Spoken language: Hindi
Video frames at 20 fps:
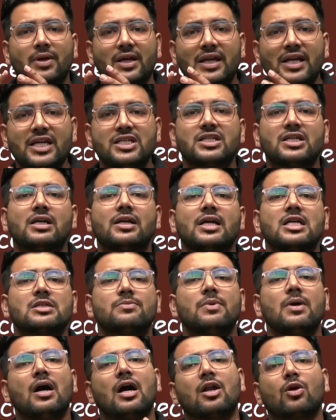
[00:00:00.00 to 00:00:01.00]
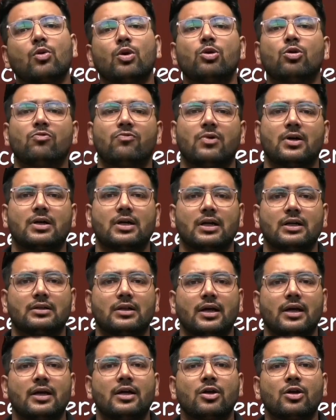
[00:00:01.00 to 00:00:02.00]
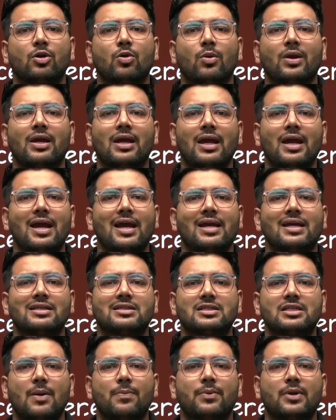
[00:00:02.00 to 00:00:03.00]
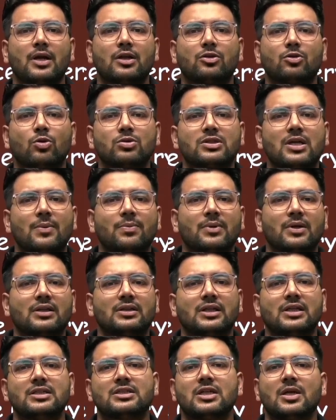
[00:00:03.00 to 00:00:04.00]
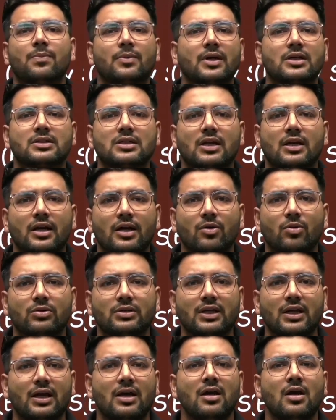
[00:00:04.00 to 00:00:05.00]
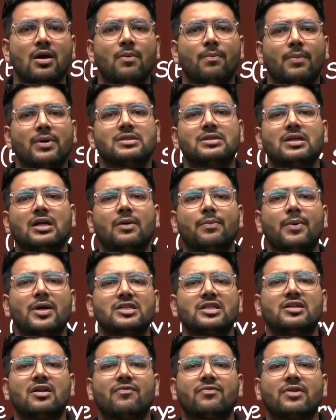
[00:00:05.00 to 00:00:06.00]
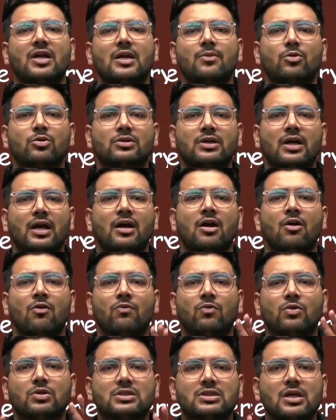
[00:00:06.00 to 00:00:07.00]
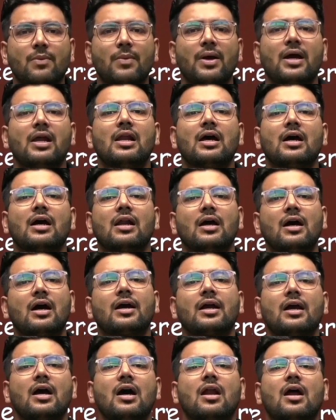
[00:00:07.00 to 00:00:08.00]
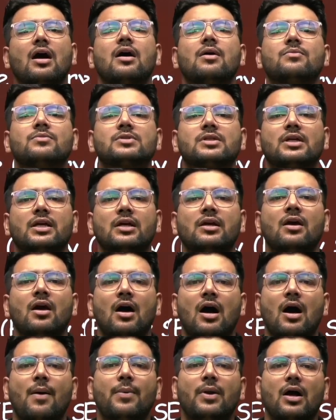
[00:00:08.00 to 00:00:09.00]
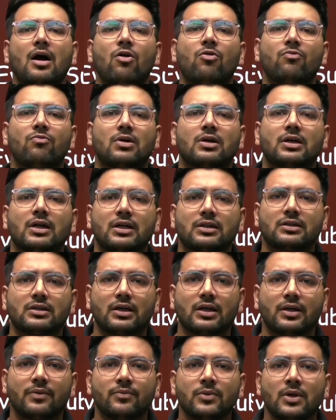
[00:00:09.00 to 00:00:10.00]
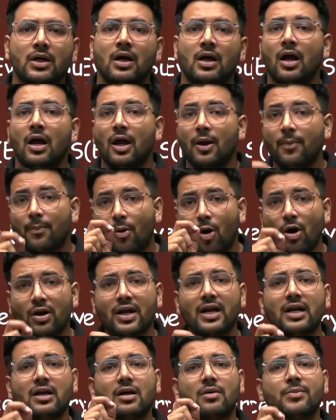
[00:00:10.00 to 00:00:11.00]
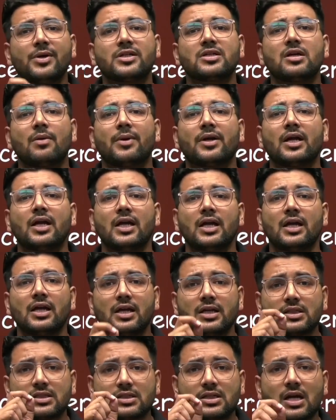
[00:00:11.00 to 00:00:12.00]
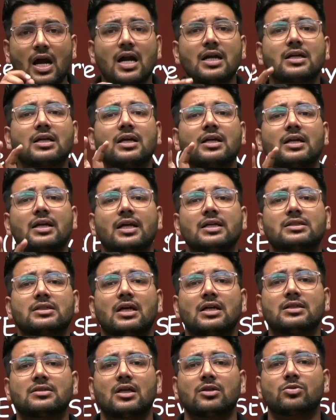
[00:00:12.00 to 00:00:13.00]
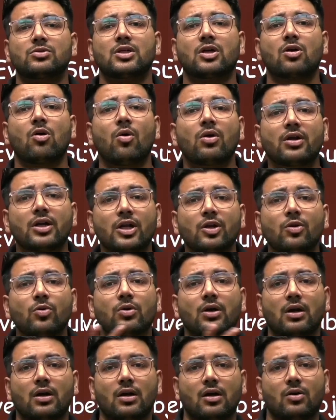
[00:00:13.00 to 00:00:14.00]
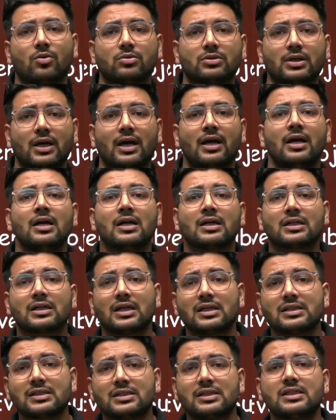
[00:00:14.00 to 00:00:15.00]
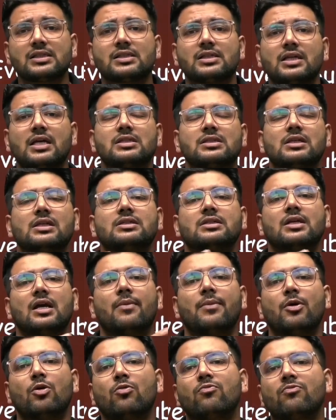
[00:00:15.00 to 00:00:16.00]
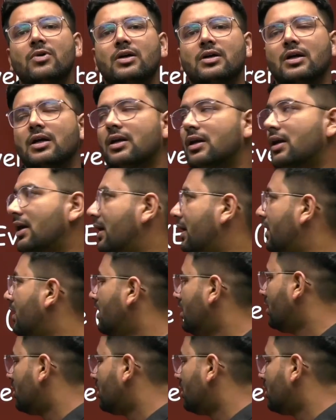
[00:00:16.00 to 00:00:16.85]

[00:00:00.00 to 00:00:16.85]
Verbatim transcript: इनिशियल डेज में हर कोई होमवर्क करता है क्योंकि एक चैप्टर दो चैप्टर तीन चैप्टर चल रहे होते हैं बच्चे के पास इनफ टाइम होता है वो समय लगा लगा के आराम से अपना होमवर्क करता है इंपॉर्टेंट हमेशा बेटा स्टार्ट करने के साथ साथ उसे कंटिन्यू करना होता है कंसिस्टेंसली से हमें होमवर्क करना है